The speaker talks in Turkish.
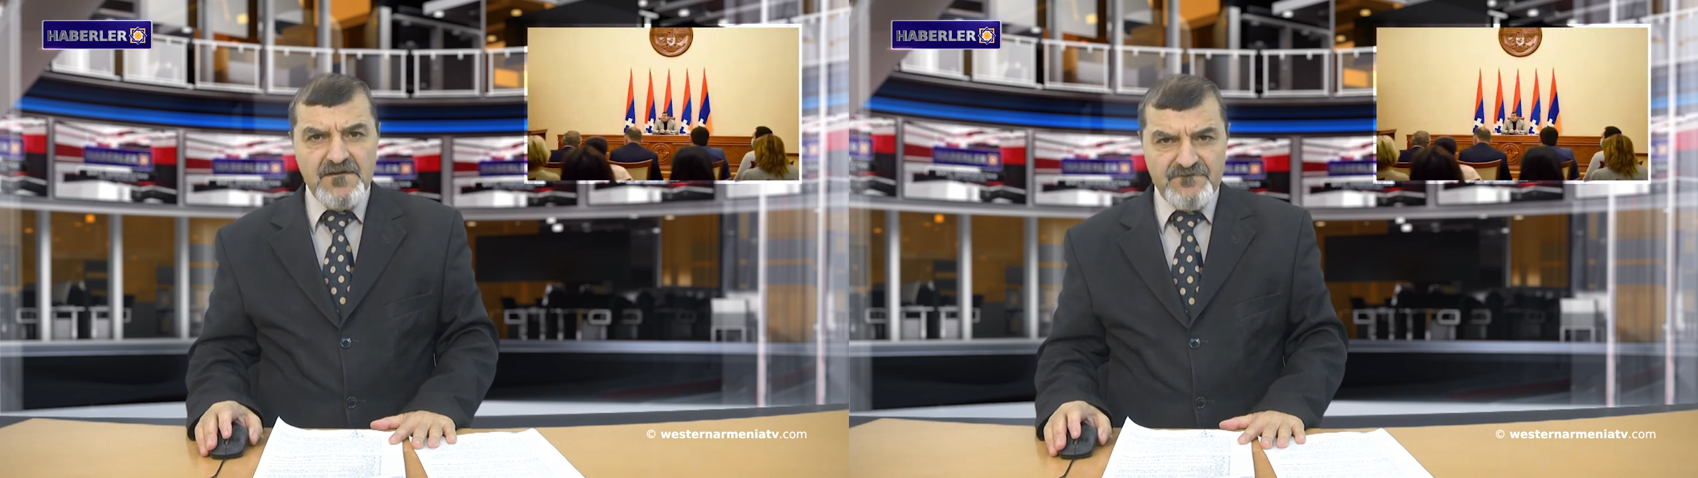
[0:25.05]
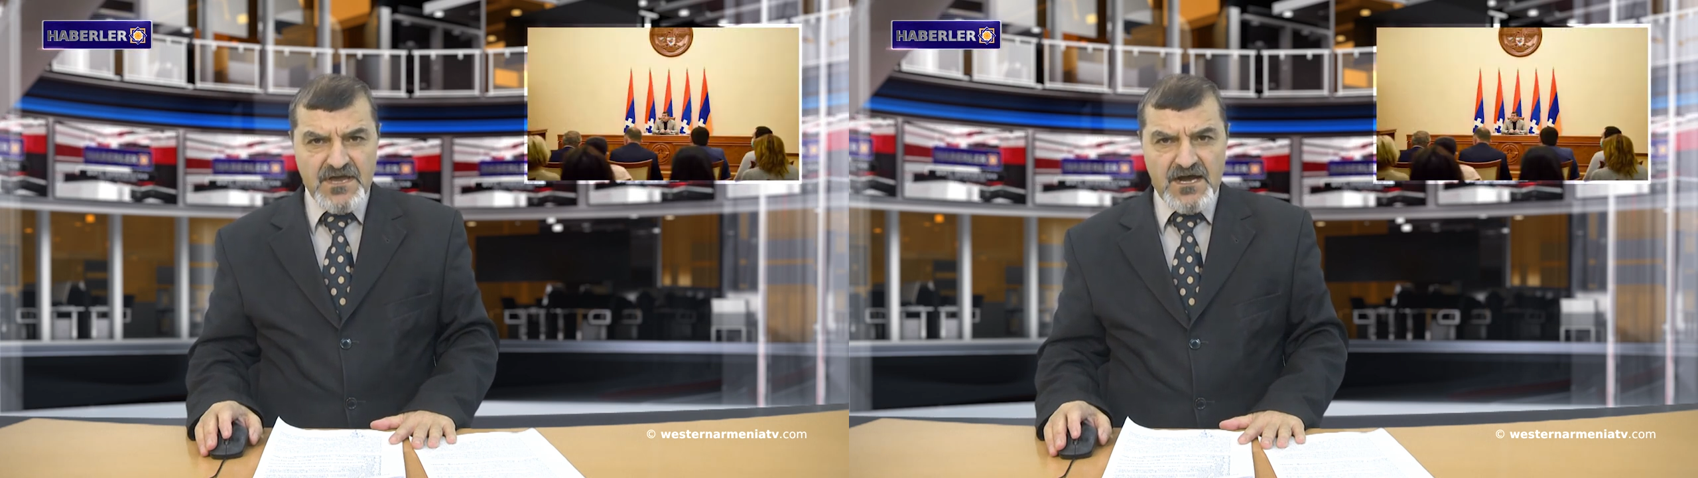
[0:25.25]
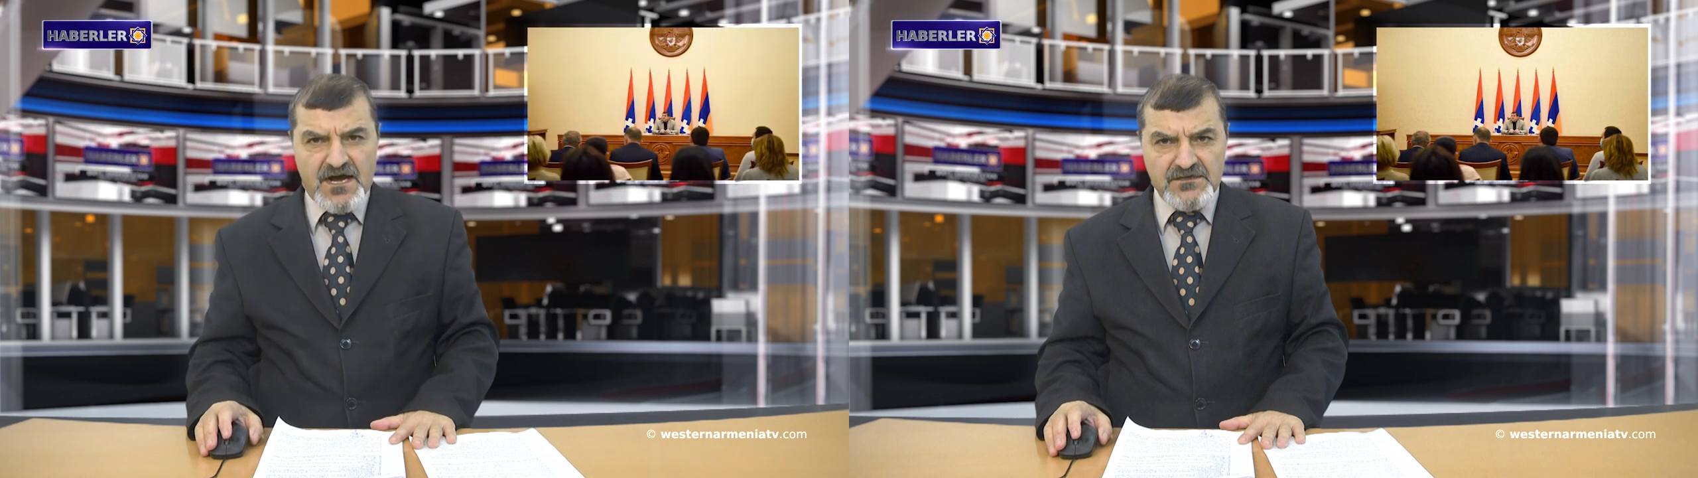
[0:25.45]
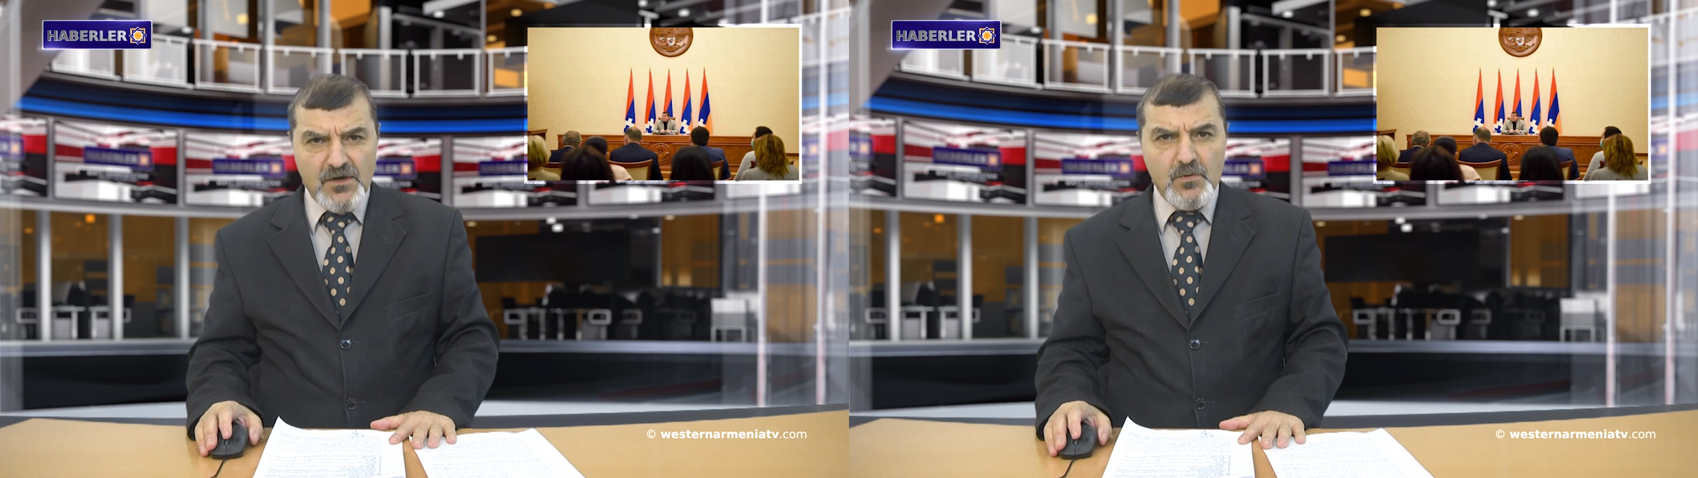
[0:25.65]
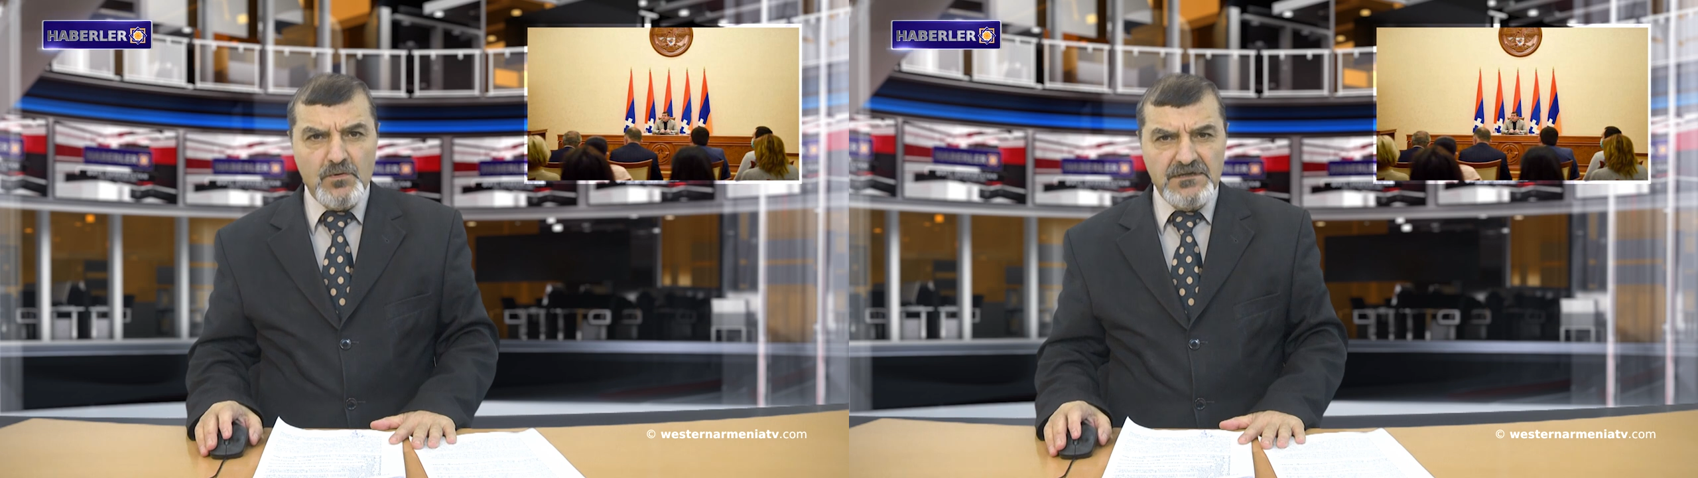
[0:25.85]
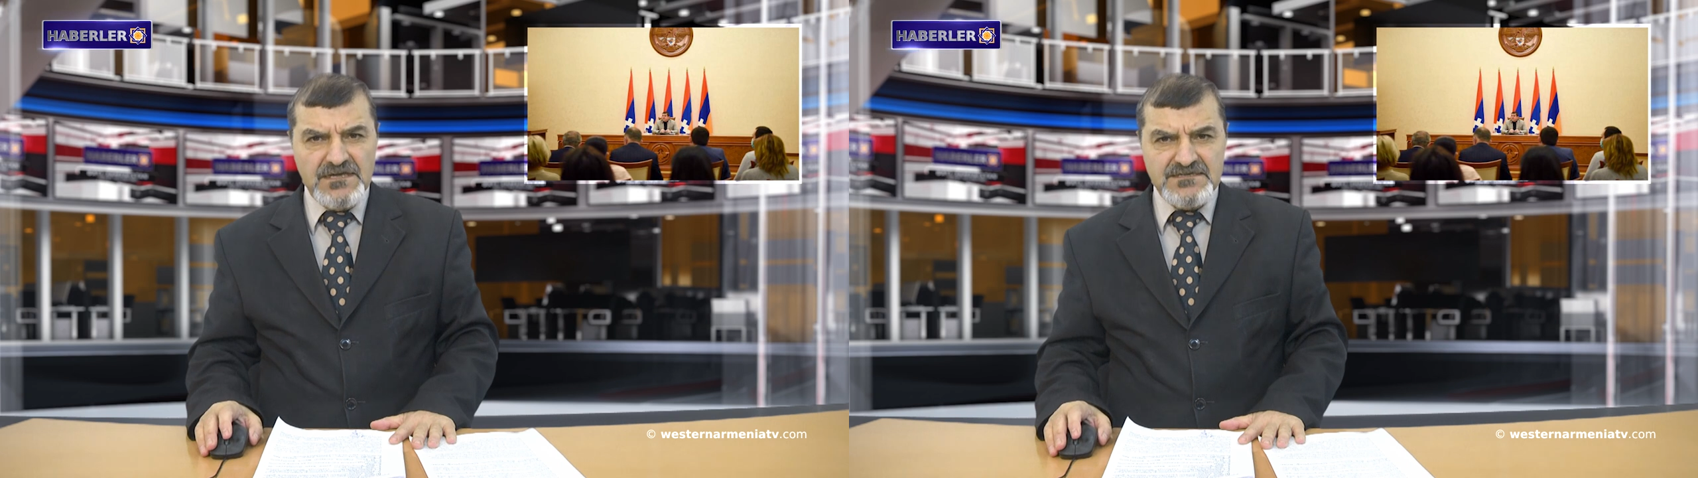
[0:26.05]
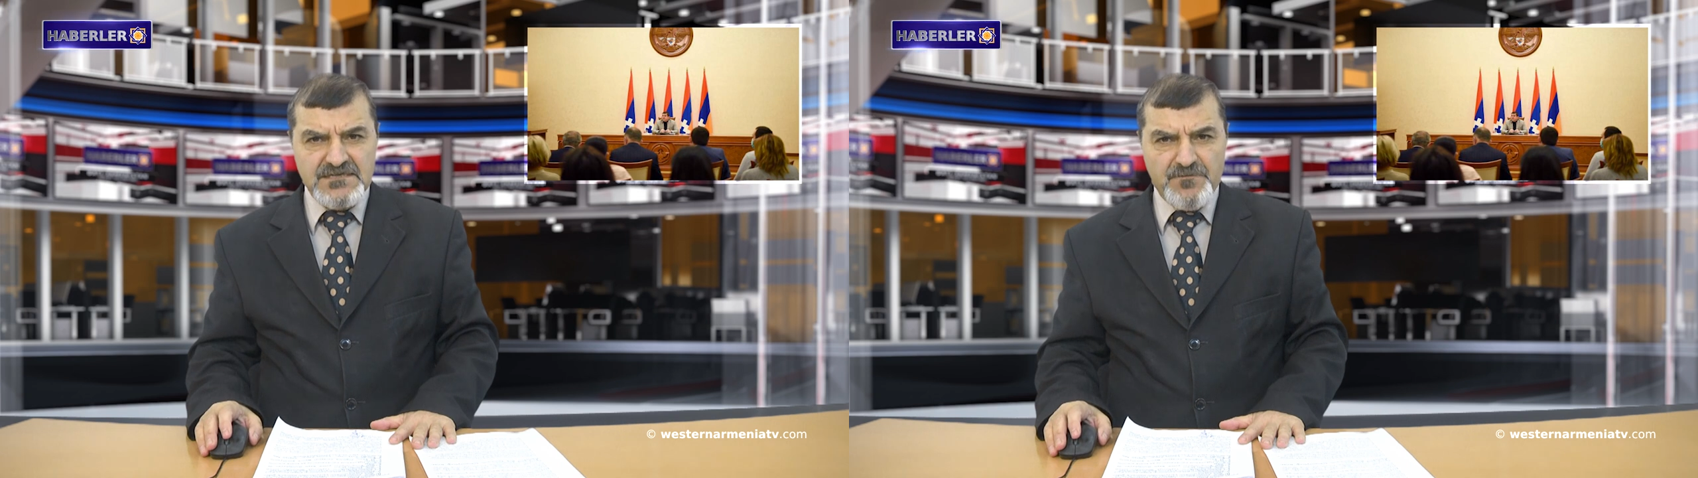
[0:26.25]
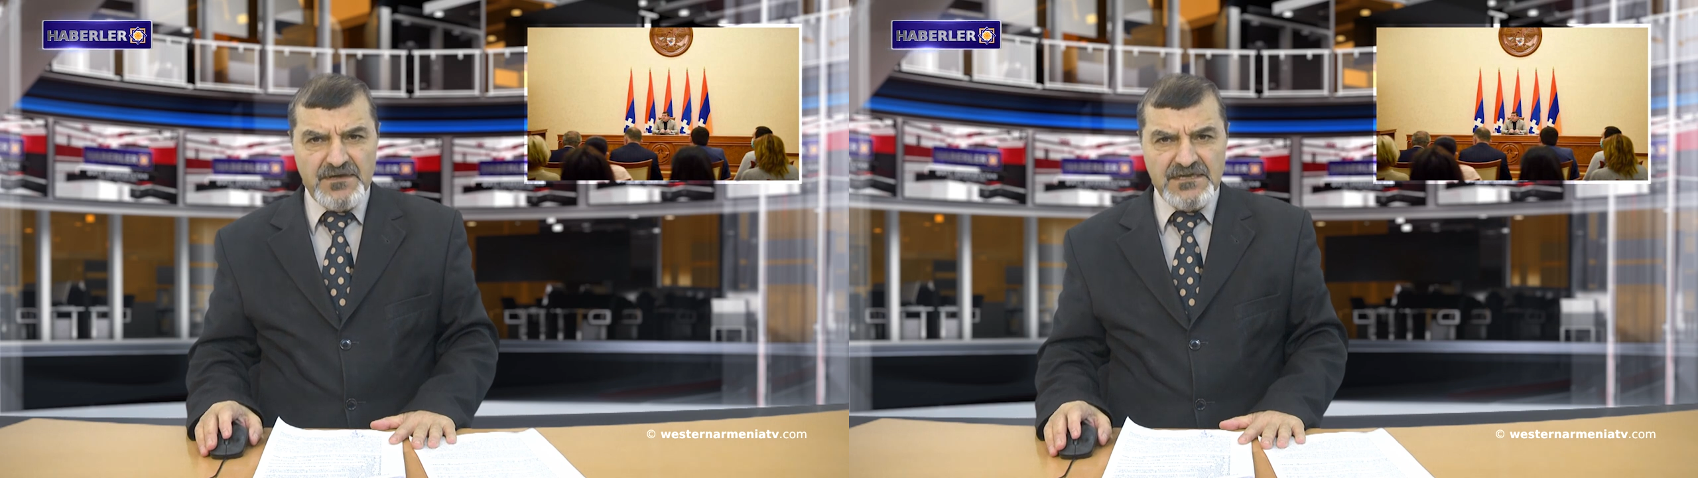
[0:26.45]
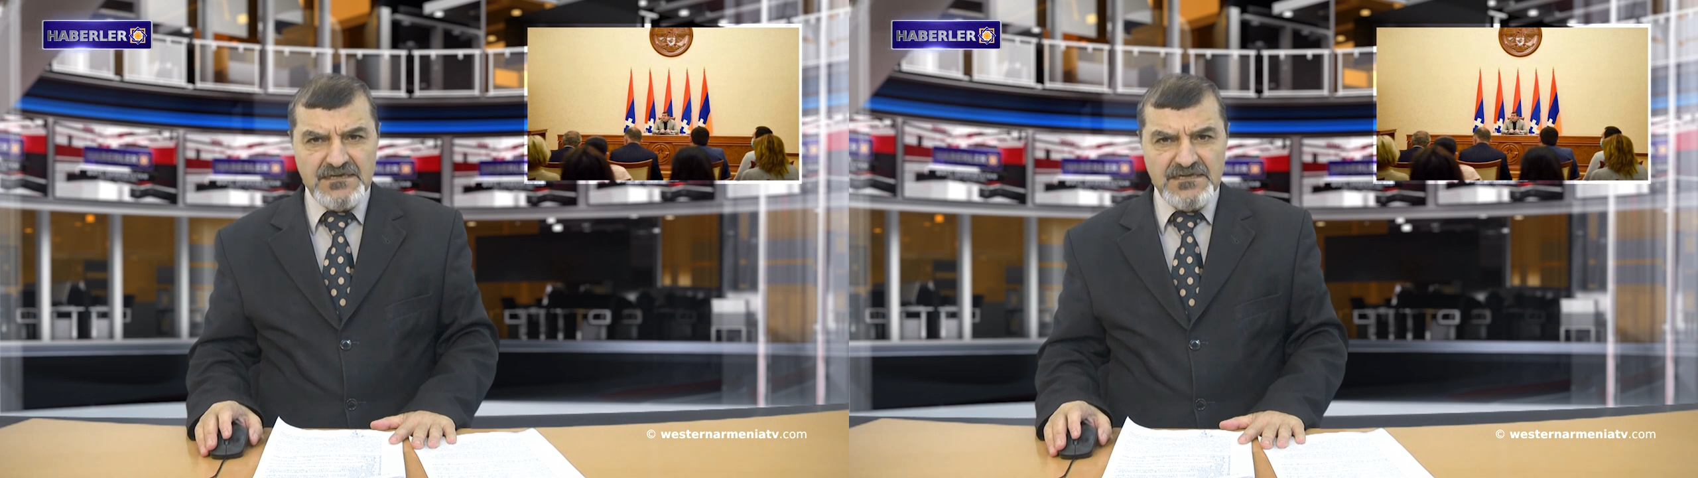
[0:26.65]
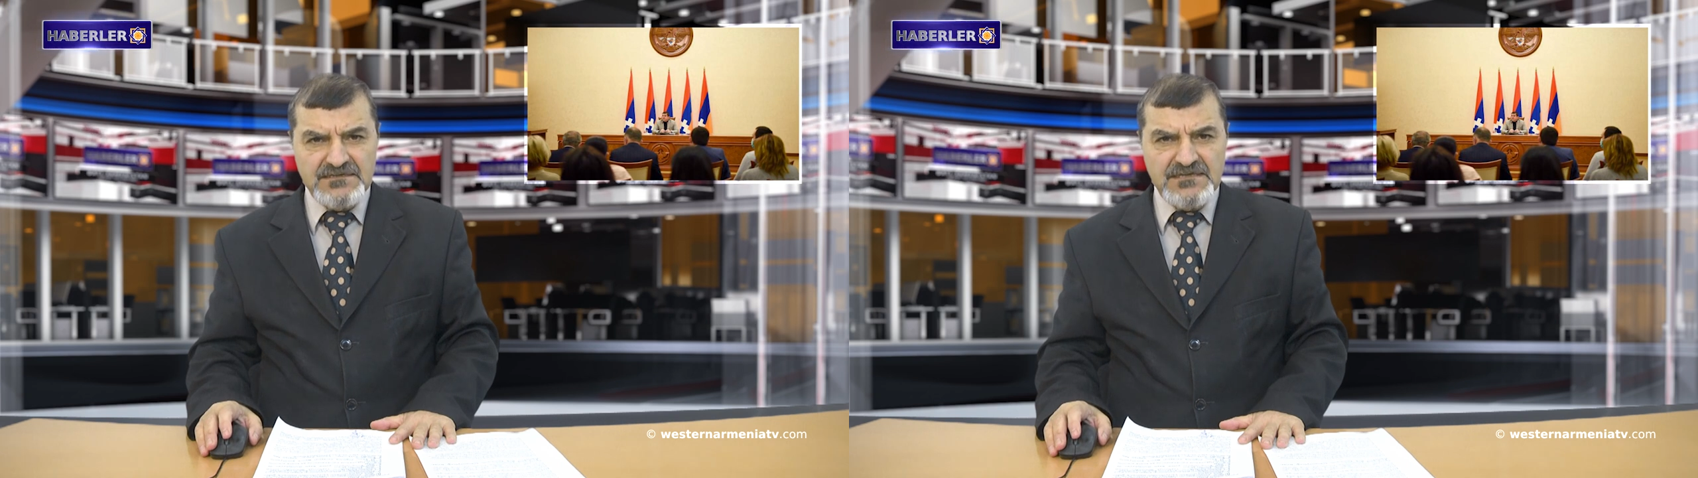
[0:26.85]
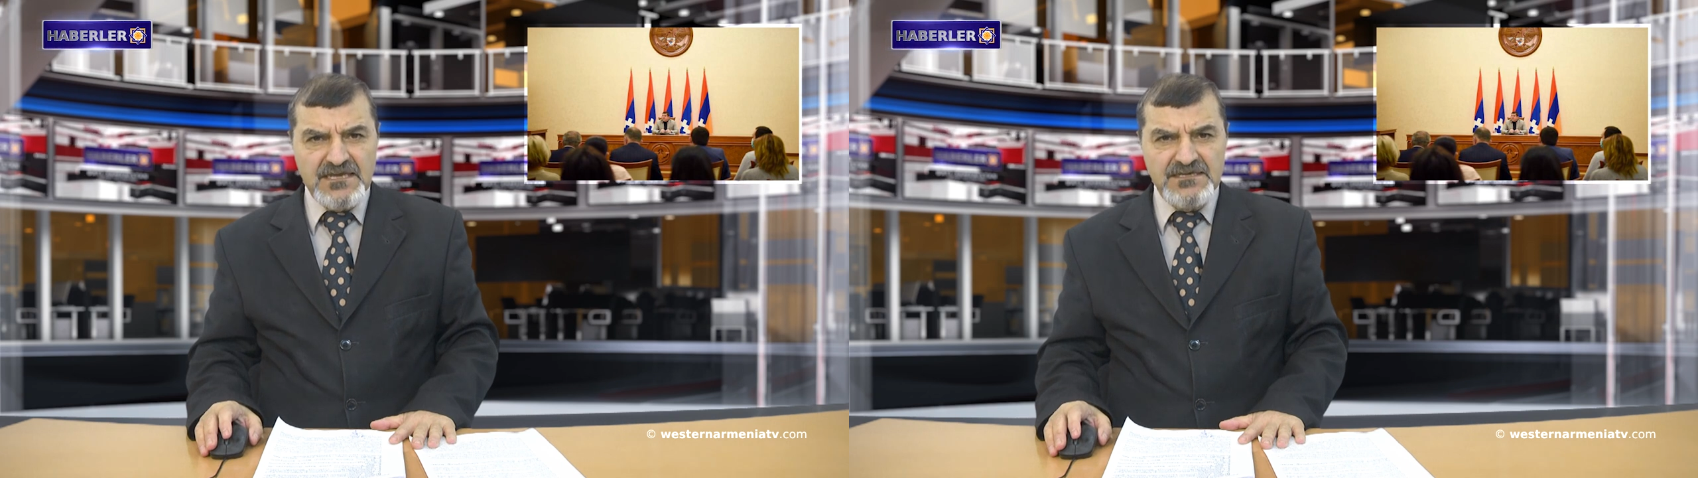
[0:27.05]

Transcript: ve anaokulları Stepanakert'te